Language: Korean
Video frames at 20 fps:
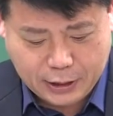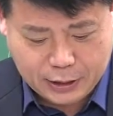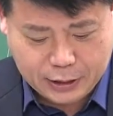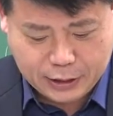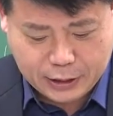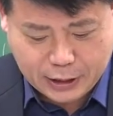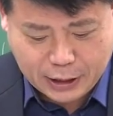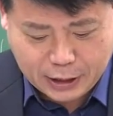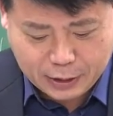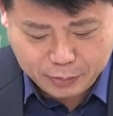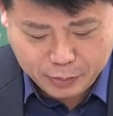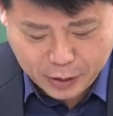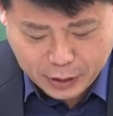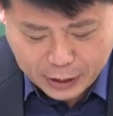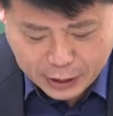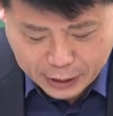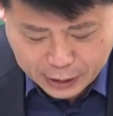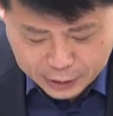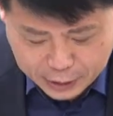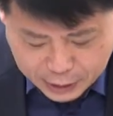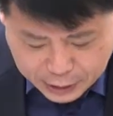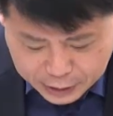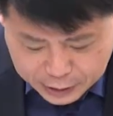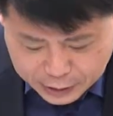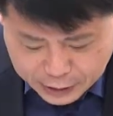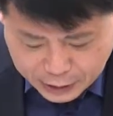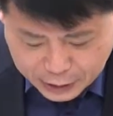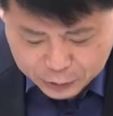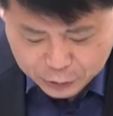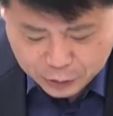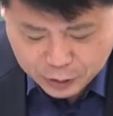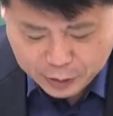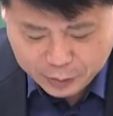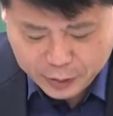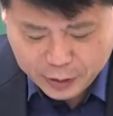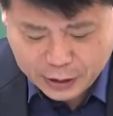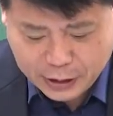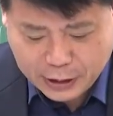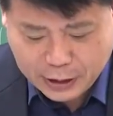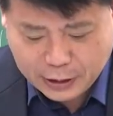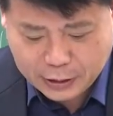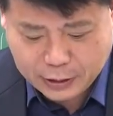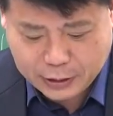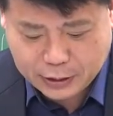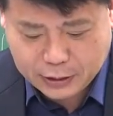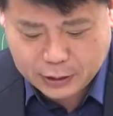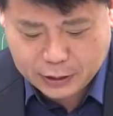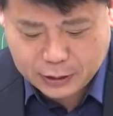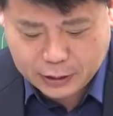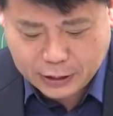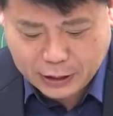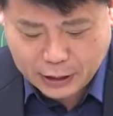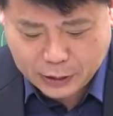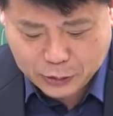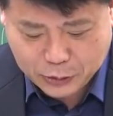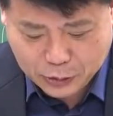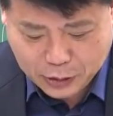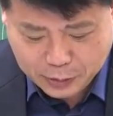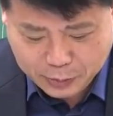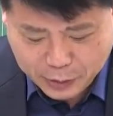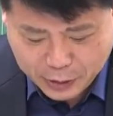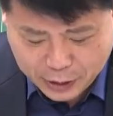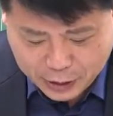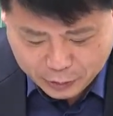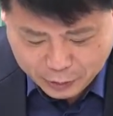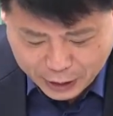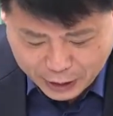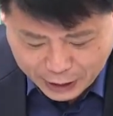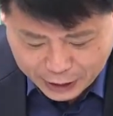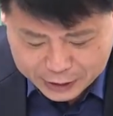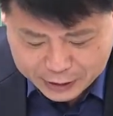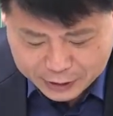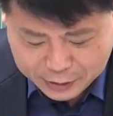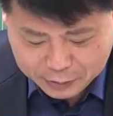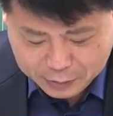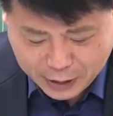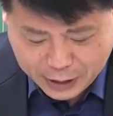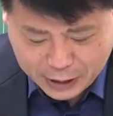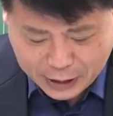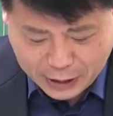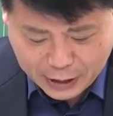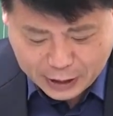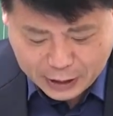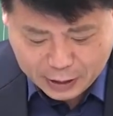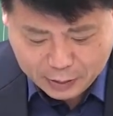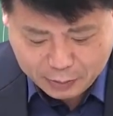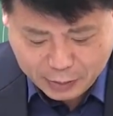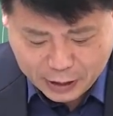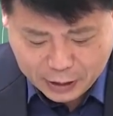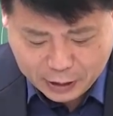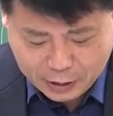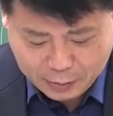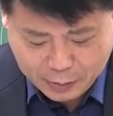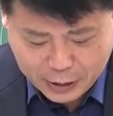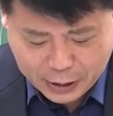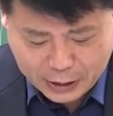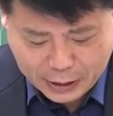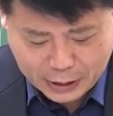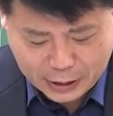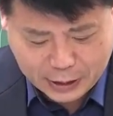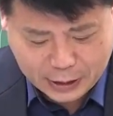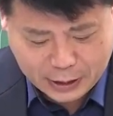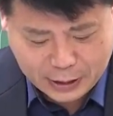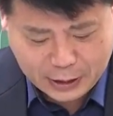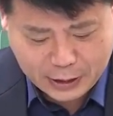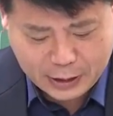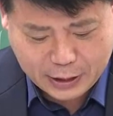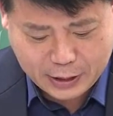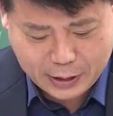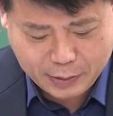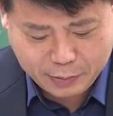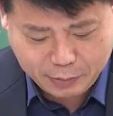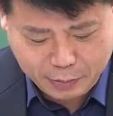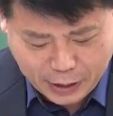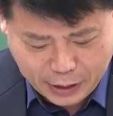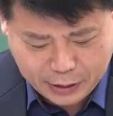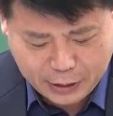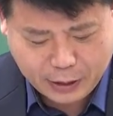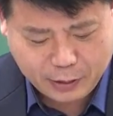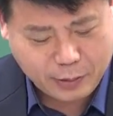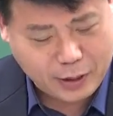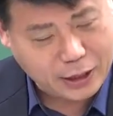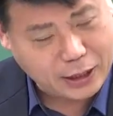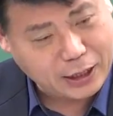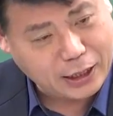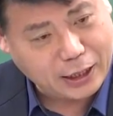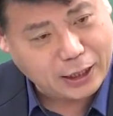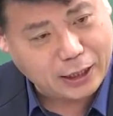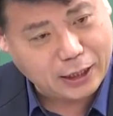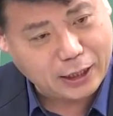시간 변화에 따른 자속의 변화량은 자속의 변화와 같은 방향, 반대 방향, 반대 방향.